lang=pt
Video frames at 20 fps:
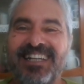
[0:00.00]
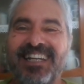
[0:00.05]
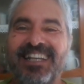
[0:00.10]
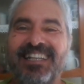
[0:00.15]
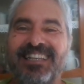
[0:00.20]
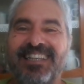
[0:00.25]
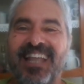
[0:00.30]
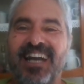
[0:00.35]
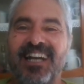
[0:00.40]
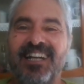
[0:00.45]

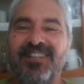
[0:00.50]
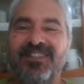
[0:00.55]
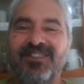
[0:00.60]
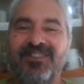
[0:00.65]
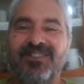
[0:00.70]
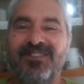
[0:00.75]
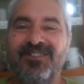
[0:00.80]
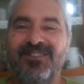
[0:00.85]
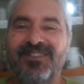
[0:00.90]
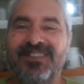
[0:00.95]

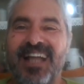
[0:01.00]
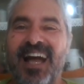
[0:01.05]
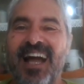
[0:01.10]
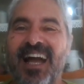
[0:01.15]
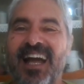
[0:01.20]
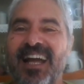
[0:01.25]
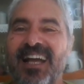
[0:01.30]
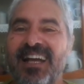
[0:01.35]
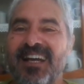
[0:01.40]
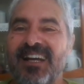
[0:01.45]
Gritando,
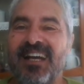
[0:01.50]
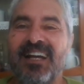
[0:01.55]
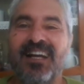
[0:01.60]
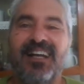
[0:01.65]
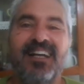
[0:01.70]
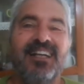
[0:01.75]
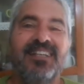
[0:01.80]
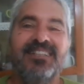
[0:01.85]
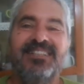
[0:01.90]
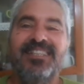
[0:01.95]
né?
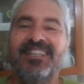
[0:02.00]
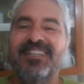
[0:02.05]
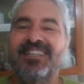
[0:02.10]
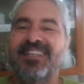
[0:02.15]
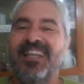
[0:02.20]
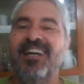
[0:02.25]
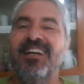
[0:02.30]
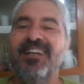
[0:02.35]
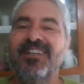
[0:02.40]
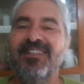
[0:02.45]
Eh,
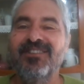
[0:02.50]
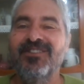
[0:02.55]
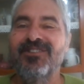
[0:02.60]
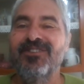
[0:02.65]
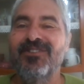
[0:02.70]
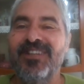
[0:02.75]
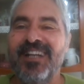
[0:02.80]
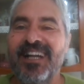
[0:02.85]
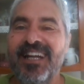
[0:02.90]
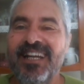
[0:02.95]

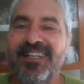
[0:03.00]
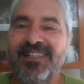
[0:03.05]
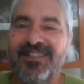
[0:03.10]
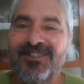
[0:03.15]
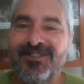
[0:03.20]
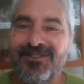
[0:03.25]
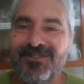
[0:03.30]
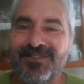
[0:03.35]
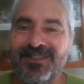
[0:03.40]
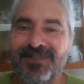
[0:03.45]
ditando
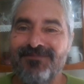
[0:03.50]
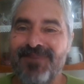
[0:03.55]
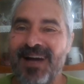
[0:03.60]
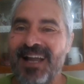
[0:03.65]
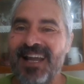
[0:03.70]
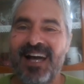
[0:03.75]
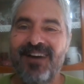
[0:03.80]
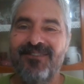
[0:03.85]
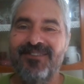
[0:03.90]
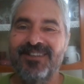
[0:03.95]
gritos e
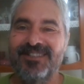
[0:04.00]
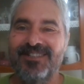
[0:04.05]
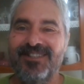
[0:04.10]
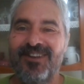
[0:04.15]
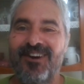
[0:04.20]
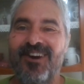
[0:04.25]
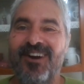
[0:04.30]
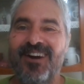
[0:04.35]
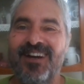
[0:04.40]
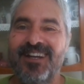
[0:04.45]
palavras
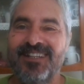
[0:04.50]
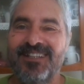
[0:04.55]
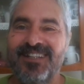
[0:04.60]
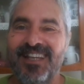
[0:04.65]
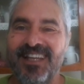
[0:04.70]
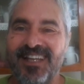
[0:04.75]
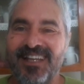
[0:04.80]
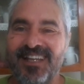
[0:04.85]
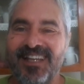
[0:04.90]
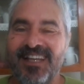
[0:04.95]
de
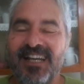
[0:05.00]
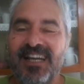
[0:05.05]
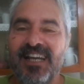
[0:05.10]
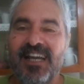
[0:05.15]
ordem.